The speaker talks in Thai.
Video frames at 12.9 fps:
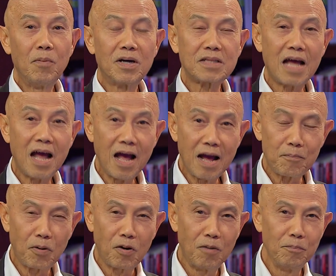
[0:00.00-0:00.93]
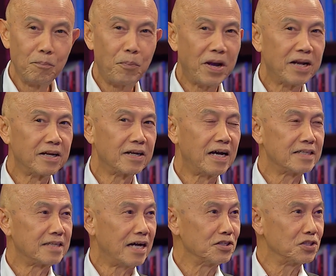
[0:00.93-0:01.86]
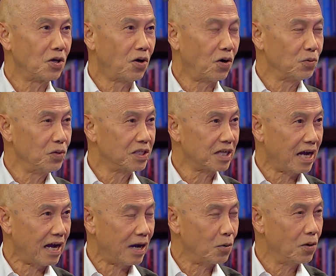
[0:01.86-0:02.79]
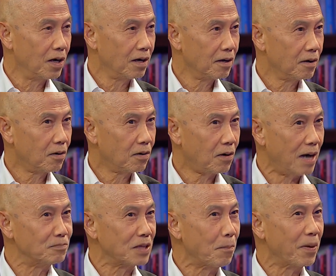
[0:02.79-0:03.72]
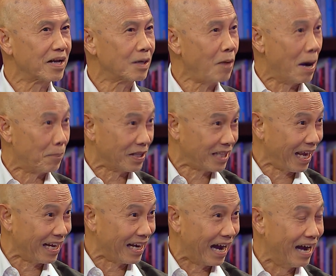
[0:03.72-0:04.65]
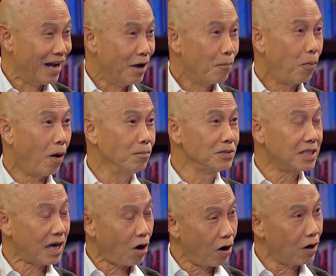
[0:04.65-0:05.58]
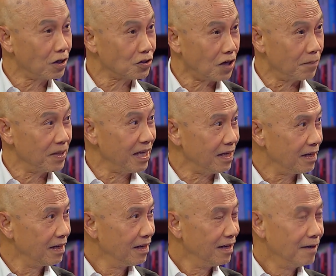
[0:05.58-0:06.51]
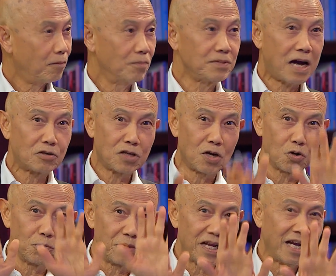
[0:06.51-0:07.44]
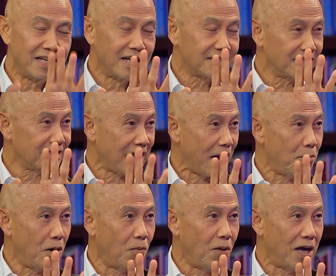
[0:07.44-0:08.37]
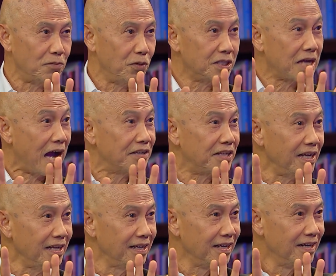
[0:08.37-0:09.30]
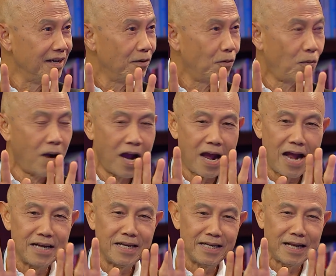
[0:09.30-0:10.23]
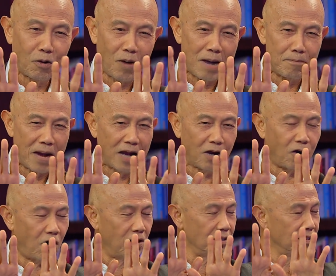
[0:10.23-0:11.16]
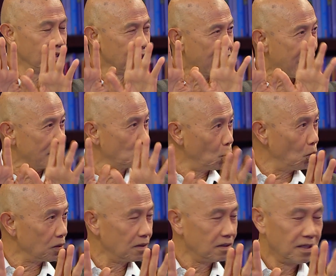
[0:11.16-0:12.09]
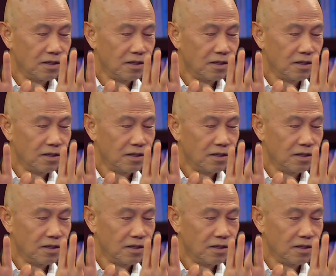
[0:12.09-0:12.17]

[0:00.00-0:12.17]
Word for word: ผมบอกถ้าผมเป็นอาจารย์สอนวิชาความสัมพันธ์ระหว่างประเทศผมจะออกข้อสอบนี้ผมจะเอา2รูปนี้ให้นักศึกษาบอกว่าวิจารณ์สิว่าอันนี้ในความหมายของการทูต